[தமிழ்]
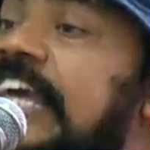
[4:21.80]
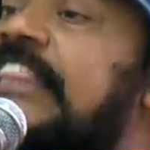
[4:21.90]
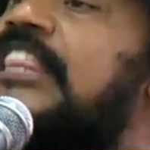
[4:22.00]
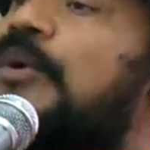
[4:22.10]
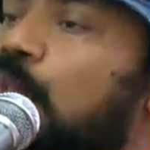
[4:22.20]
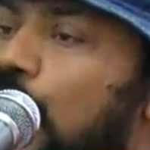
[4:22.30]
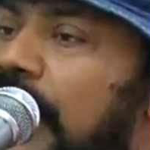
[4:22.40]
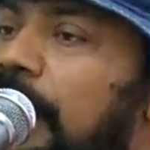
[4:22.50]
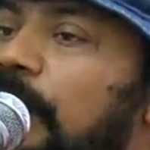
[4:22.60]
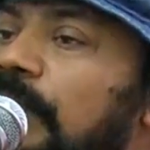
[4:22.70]
எந்த
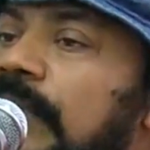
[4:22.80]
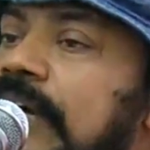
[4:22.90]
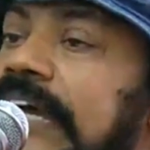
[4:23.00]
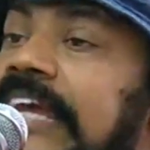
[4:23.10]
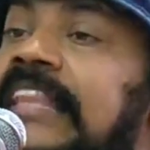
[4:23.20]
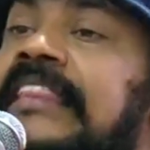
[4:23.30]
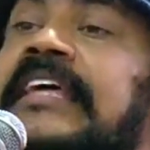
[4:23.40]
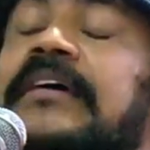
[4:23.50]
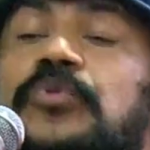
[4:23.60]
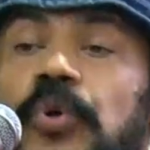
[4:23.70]
ஊடகமும்
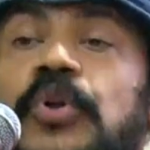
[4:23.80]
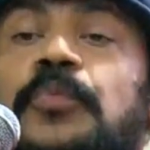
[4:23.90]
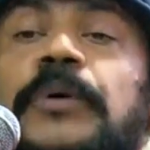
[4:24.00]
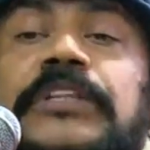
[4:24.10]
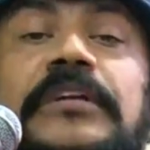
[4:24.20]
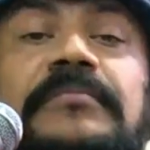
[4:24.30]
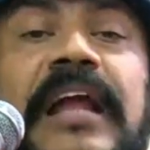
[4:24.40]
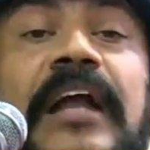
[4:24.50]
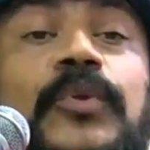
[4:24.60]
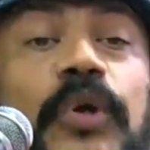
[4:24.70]
எந்த தொழில்நுட்பத்திலும்
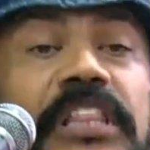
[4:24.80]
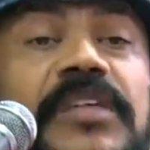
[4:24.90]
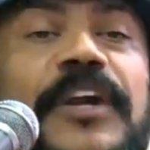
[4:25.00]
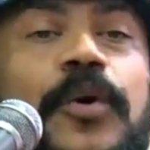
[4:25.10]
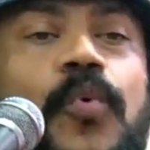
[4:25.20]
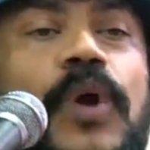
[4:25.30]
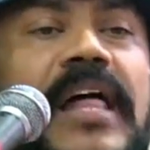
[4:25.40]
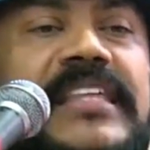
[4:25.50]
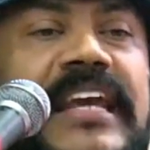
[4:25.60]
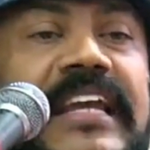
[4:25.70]
நான் தொலைந்து
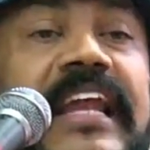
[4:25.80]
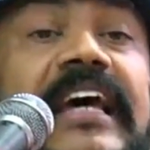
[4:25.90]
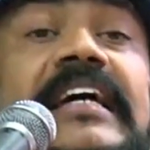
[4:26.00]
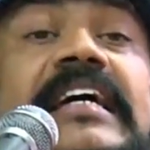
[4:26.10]
விடக்கூடாது என்கிற